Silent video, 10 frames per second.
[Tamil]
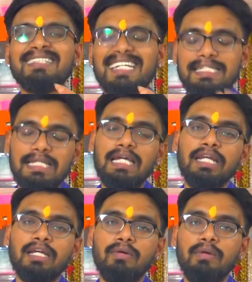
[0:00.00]
ஸ்ட்ரெஸ்ஸில்
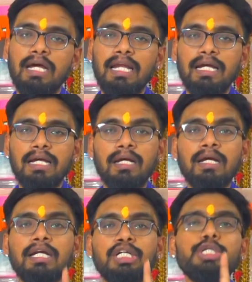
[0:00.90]
இருக்கிறவங்களால
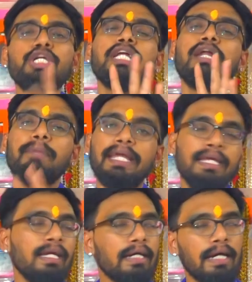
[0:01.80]
டிசிஷன்
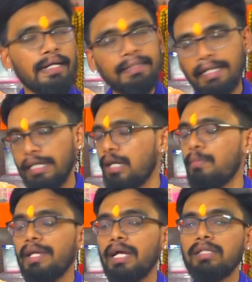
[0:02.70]
மேக்கிங் கரெக்டாக எடுக்க
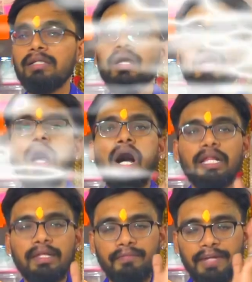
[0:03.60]
முடியாது
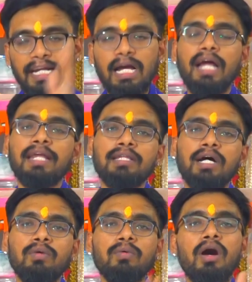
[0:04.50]
அது வீடாக
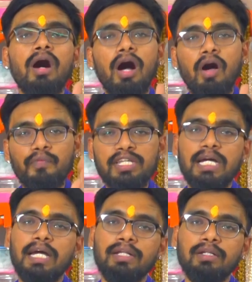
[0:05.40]
இருந்தாலும்
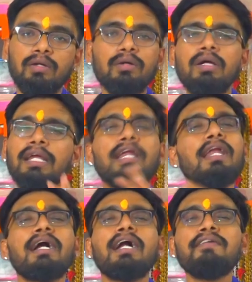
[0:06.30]
ஆஃபீஸாக இருந்தாலும் இல்லை
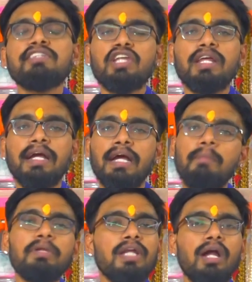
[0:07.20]
நான் கடை வச்சுருக்கேங்க
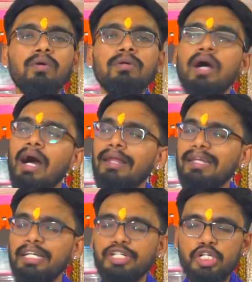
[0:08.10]
அப்படின்னாலும்
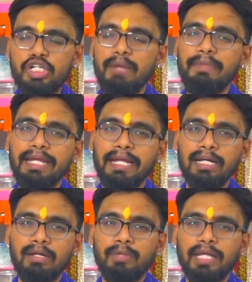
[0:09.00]
அந்த டிசிஷன் மேக்கிங்
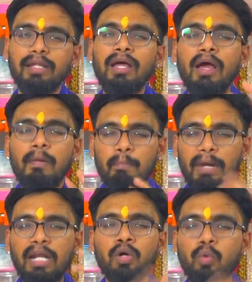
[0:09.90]
எடுக்க முடியாது
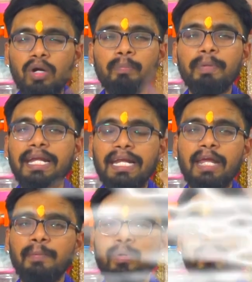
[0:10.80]
மன குழப்பிக்கிட்டே
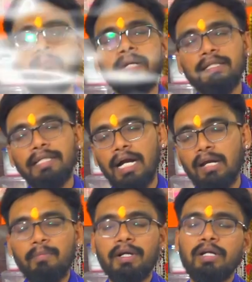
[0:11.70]
இருக்கும்
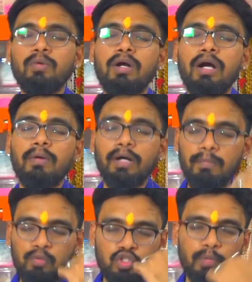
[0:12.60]
தியானம் பண்ணுறேன்னு
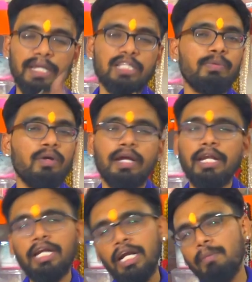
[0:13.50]
உட்காருவாங்க மூச்சு பயிற்சி பண்ணுவாங்க
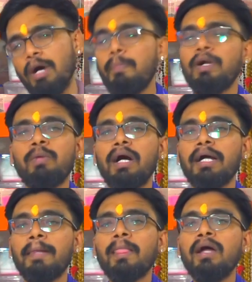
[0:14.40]
என்னென்னமோ பண்ணுவாங்க